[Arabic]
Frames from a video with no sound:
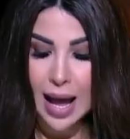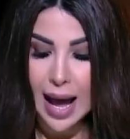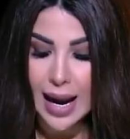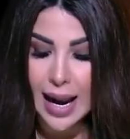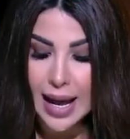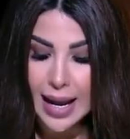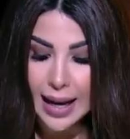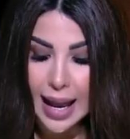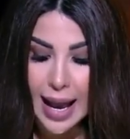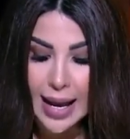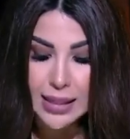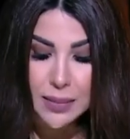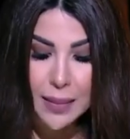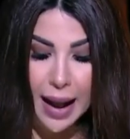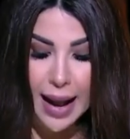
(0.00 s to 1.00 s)
هل انا
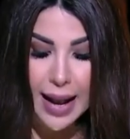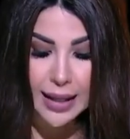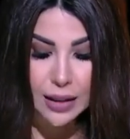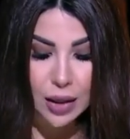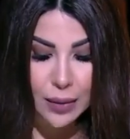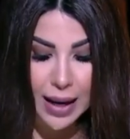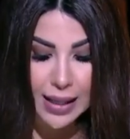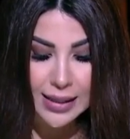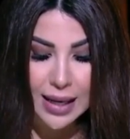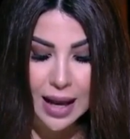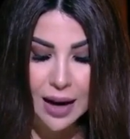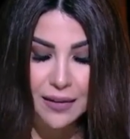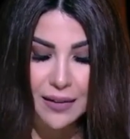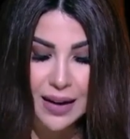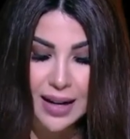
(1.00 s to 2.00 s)
جاهز معايا
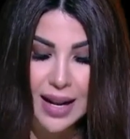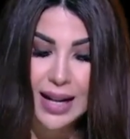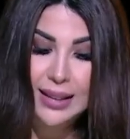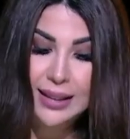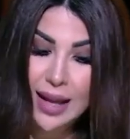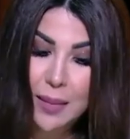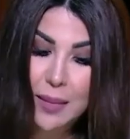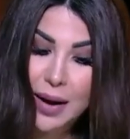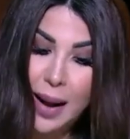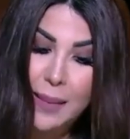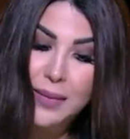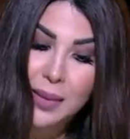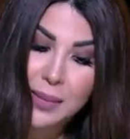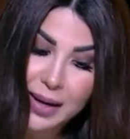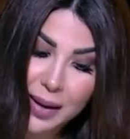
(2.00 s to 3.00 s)
دلوقتي الفنان تامر
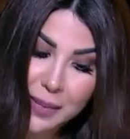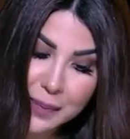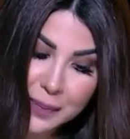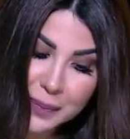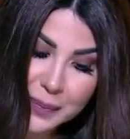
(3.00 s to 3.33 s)
عبد المنعم